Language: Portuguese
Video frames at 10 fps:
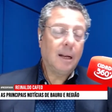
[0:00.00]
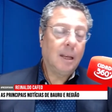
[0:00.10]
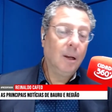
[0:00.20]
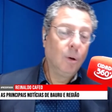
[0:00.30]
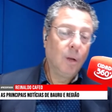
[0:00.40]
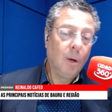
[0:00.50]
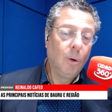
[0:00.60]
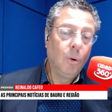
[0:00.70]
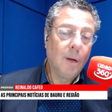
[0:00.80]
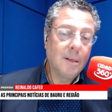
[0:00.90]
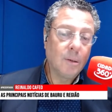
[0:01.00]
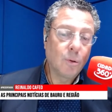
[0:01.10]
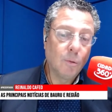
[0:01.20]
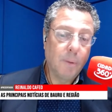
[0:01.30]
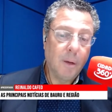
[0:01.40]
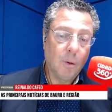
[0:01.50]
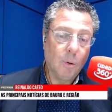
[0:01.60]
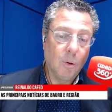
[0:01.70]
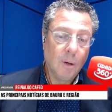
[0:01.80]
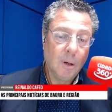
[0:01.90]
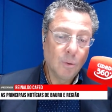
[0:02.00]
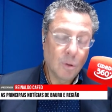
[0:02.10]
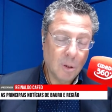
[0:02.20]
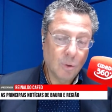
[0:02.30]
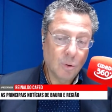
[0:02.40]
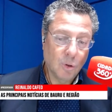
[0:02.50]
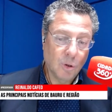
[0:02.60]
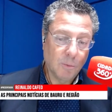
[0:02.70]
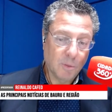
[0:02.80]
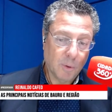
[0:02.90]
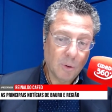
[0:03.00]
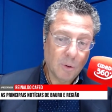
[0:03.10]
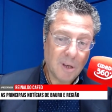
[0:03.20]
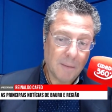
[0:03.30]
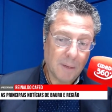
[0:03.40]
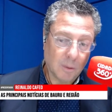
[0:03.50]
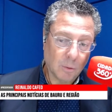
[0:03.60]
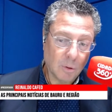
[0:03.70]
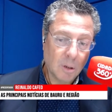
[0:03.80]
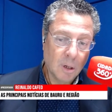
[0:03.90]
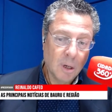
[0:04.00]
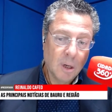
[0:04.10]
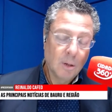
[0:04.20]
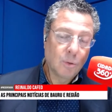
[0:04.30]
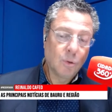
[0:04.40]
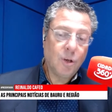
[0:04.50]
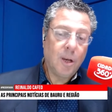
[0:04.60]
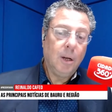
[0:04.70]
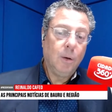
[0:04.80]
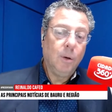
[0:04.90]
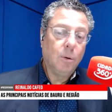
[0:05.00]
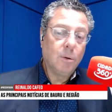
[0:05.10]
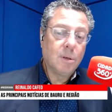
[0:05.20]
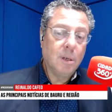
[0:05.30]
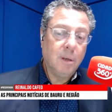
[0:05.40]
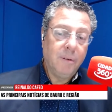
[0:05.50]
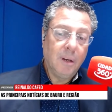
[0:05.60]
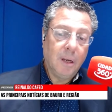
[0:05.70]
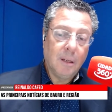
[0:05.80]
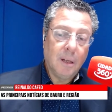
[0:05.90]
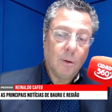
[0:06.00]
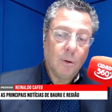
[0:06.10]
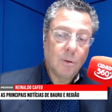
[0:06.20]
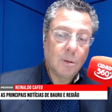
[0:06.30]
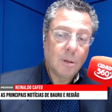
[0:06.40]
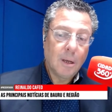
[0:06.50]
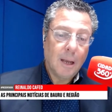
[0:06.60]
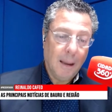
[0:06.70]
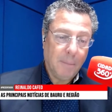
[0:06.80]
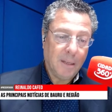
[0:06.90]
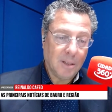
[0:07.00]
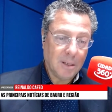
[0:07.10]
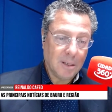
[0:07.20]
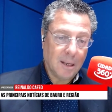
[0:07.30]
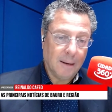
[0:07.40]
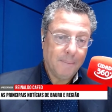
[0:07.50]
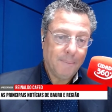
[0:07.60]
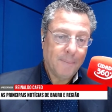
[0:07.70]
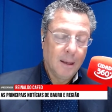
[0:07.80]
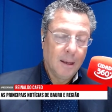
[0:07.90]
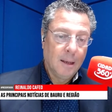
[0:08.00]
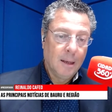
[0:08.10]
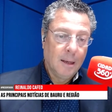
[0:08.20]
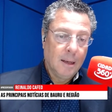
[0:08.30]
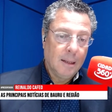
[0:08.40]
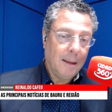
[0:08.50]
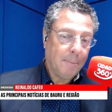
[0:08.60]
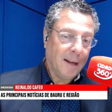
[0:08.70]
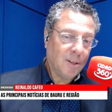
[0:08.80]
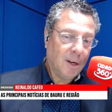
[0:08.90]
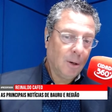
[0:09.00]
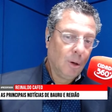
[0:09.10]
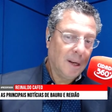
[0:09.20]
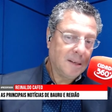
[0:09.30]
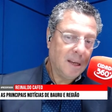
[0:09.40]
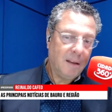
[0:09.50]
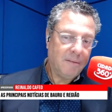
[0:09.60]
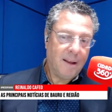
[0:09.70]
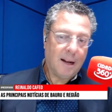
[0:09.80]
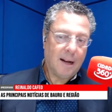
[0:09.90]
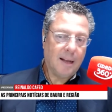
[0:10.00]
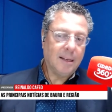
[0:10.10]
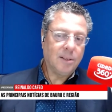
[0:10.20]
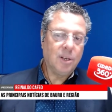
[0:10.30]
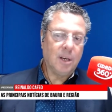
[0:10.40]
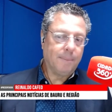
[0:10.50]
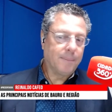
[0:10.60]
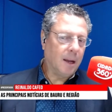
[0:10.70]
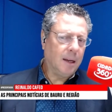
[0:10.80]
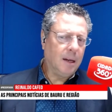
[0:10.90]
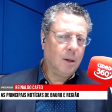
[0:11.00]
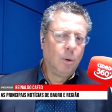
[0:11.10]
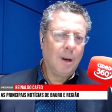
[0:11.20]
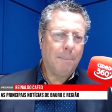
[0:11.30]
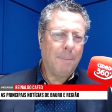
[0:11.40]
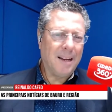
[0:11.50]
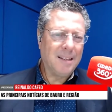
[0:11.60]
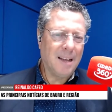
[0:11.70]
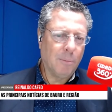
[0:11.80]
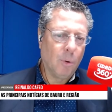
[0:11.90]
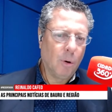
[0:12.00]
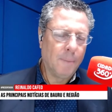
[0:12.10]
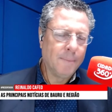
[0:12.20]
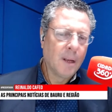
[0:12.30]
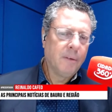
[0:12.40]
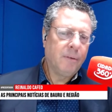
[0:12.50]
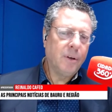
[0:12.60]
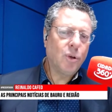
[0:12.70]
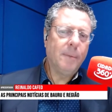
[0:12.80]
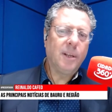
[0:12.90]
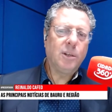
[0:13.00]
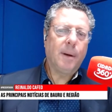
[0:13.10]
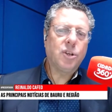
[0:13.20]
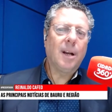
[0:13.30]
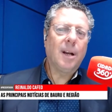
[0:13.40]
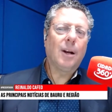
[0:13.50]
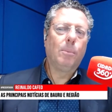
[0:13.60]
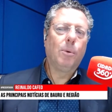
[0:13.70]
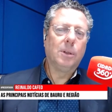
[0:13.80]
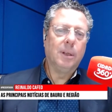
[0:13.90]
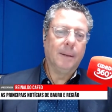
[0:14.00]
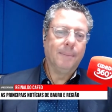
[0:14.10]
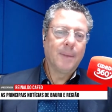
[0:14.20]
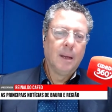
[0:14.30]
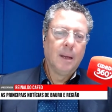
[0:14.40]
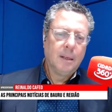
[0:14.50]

naquilo que Lula se superou nos seus últimos pronunciamentos. Sugeriu inclusive que Deus é petista. Na prática, Lula se revela a cada dia. Aquele Lula paz e amor foi somente para chegar ao poder.